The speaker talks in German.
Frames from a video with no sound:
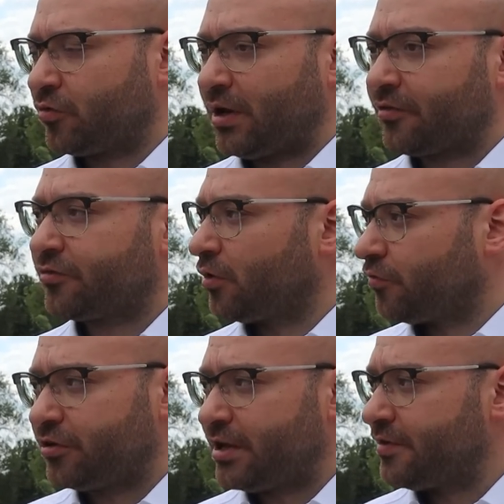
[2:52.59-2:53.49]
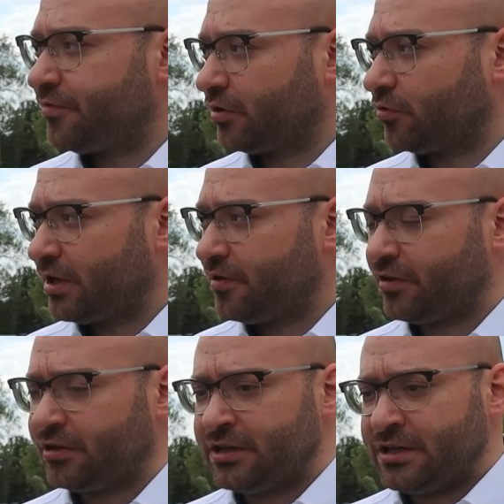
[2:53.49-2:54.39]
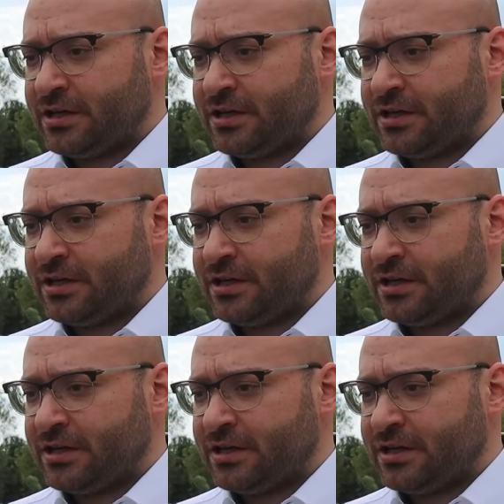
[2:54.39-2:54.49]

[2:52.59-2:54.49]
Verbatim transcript: zu Lasten auch von den Helferinnen und Helfern,